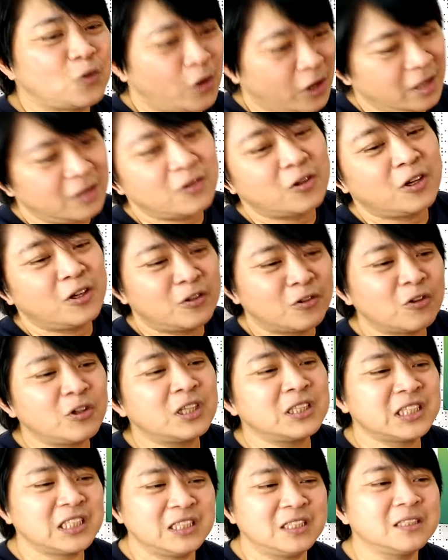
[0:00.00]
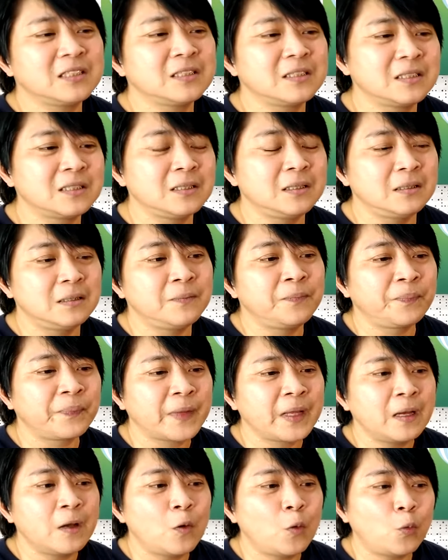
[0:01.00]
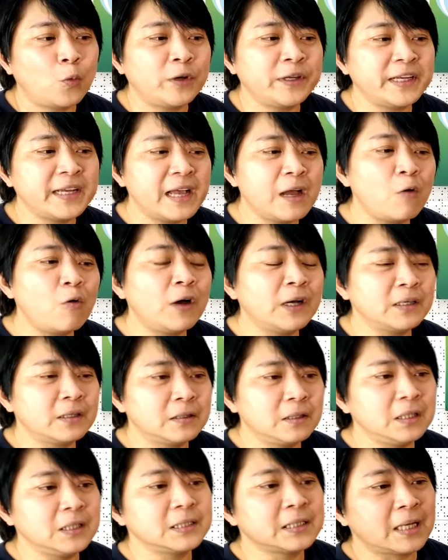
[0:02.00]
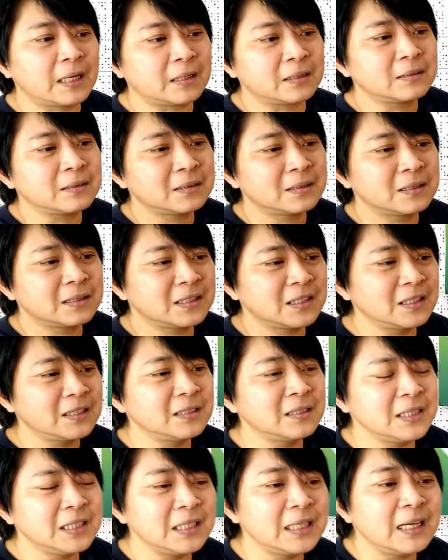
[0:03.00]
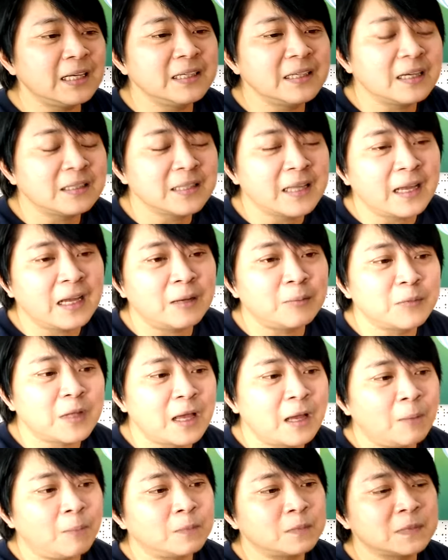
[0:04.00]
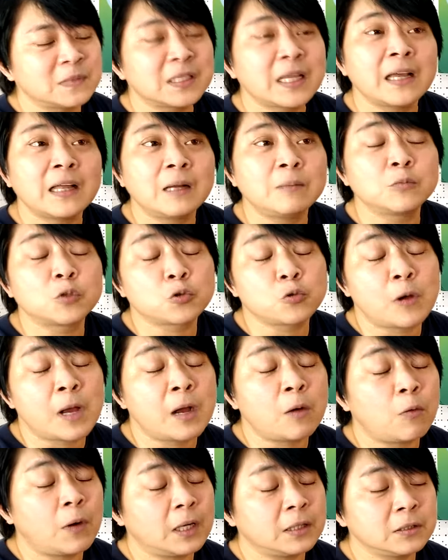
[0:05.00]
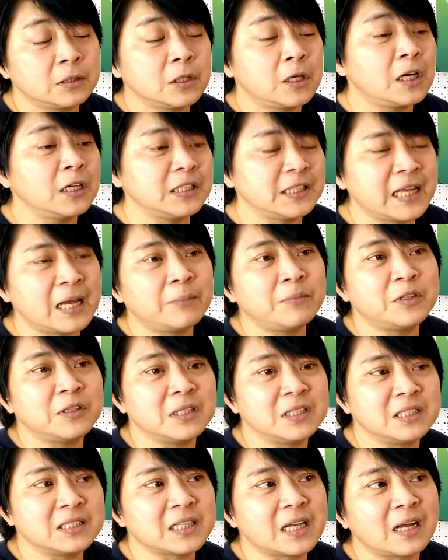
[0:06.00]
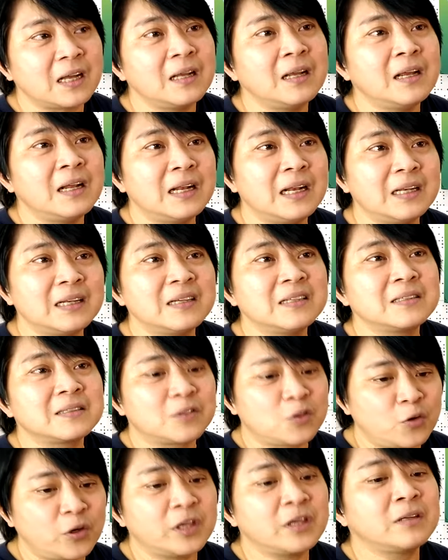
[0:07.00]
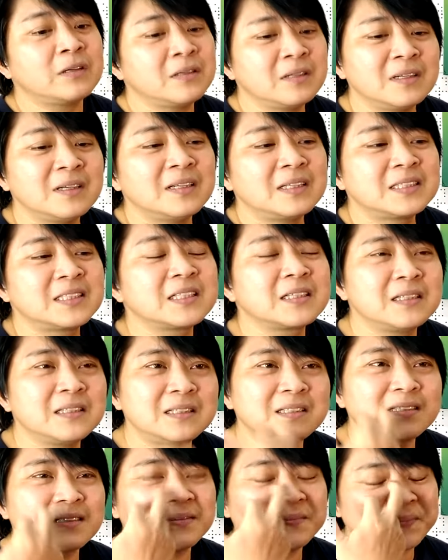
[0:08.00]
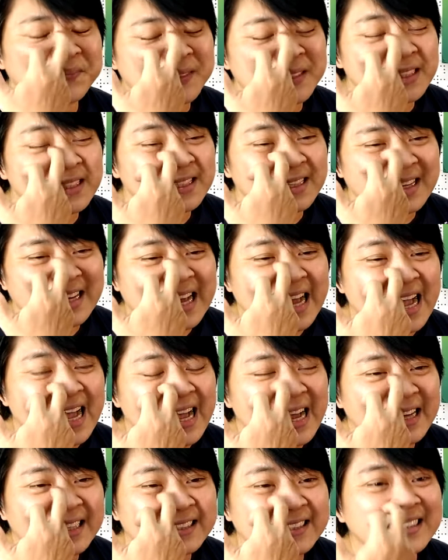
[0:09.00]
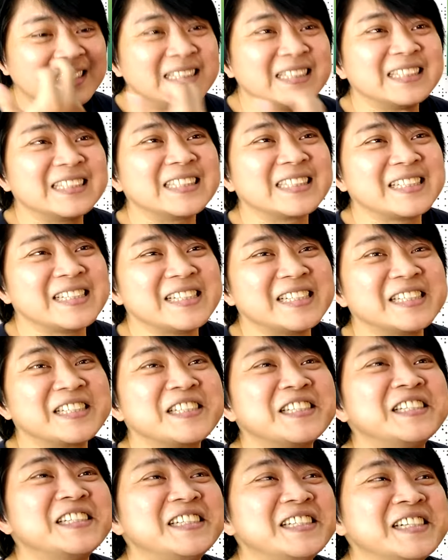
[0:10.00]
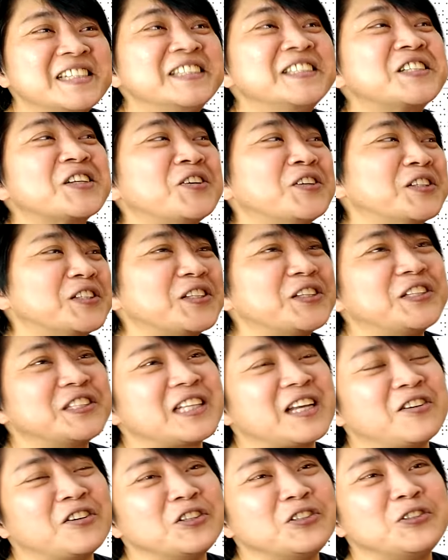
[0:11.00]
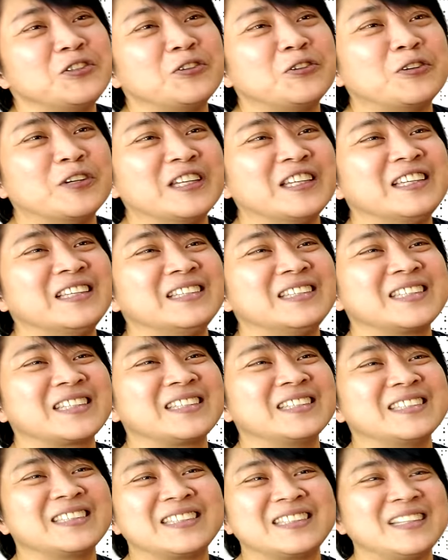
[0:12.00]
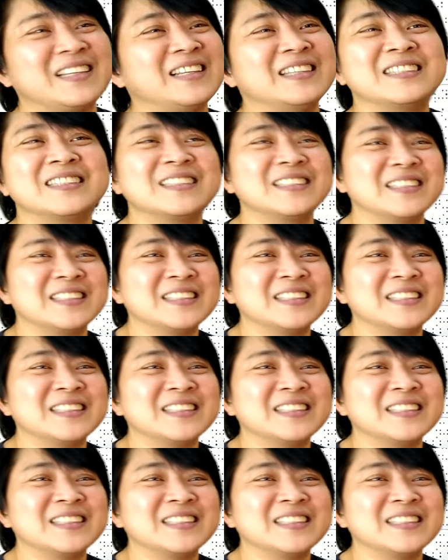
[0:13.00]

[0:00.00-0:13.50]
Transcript: 对对对，其实是我应该换个立场，是既然要带他们，他们带他们出来玩，就要以他们立场。当然，对这个，哎，真的是人走之后才会去回忆，这个实在是。